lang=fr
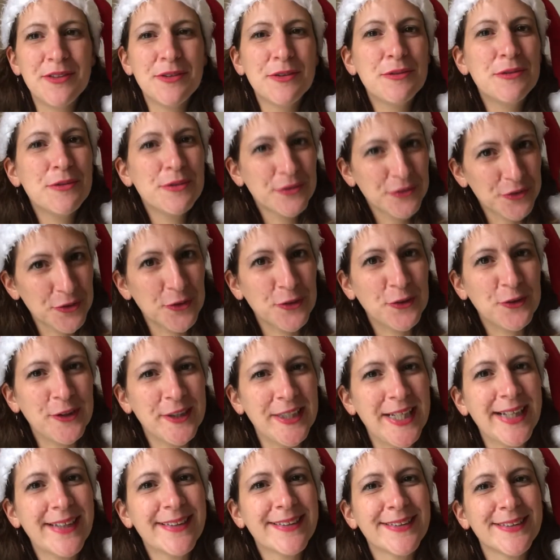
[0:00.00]
du coup on se
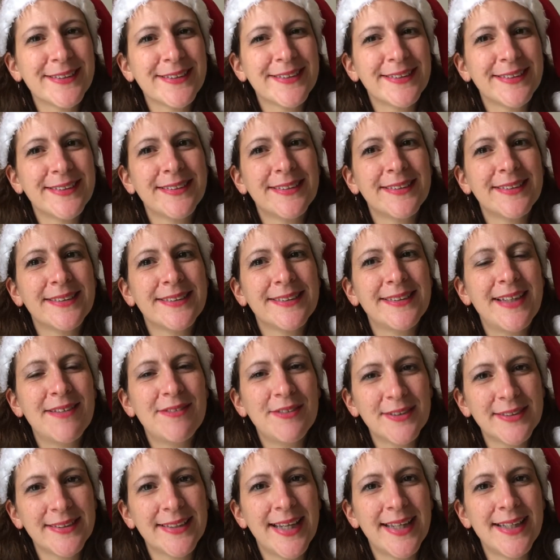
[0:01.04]
reconnecte
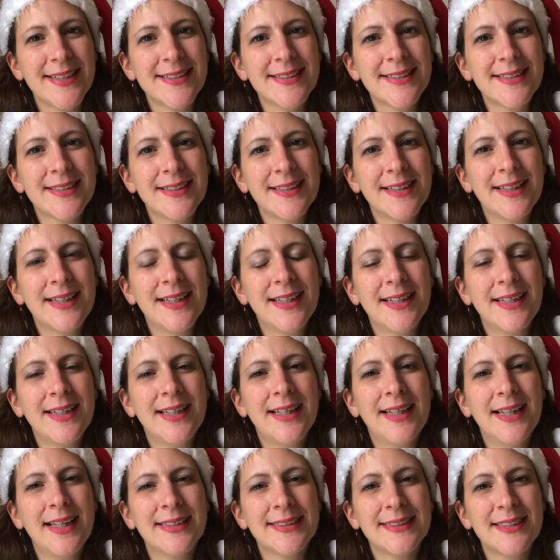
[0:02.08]
davantage
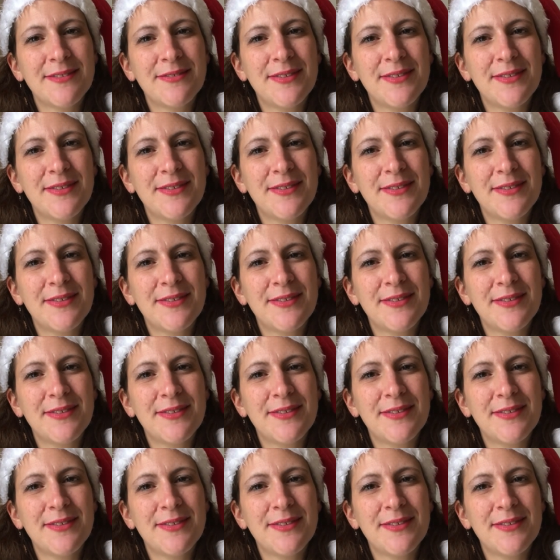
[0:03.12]
à sa